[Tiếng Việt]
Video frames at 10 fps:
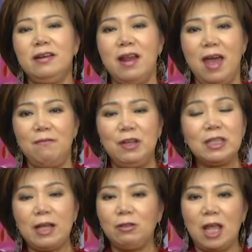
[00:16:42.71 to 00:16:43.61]
để Viễn
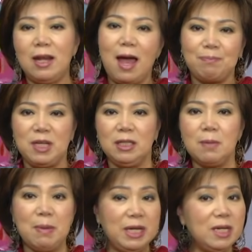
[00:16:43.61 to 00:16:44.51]
Tây có thể làm những cái
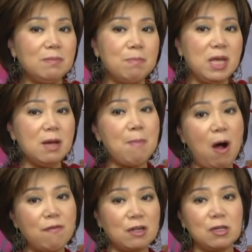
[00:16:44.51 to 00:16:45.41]
bình nước mía
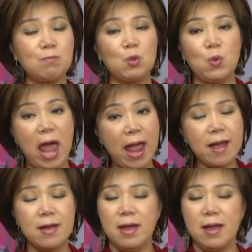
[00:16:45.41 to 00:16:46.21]
bỏ vào trong tủ đá.